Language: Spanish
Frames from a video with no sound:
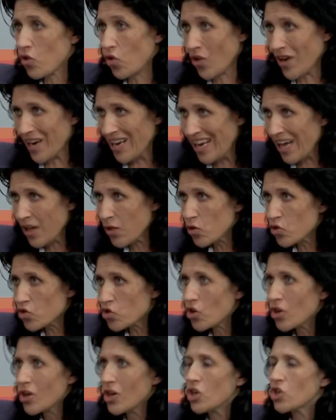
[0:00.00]

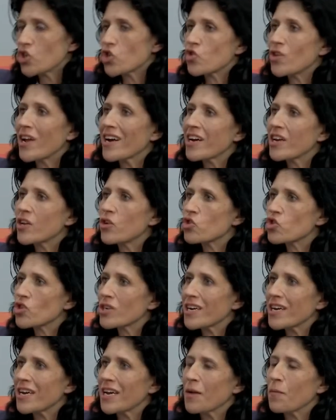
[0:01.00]
congelados son aquellos
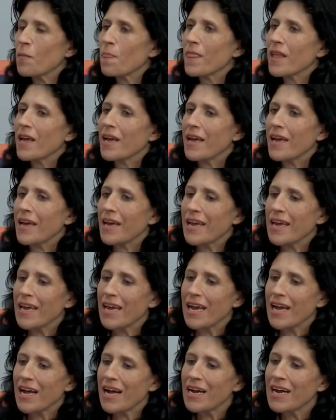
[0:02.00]
que
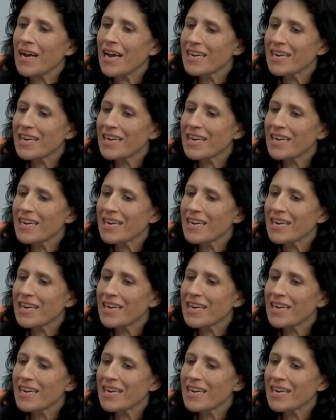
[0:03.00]
eh,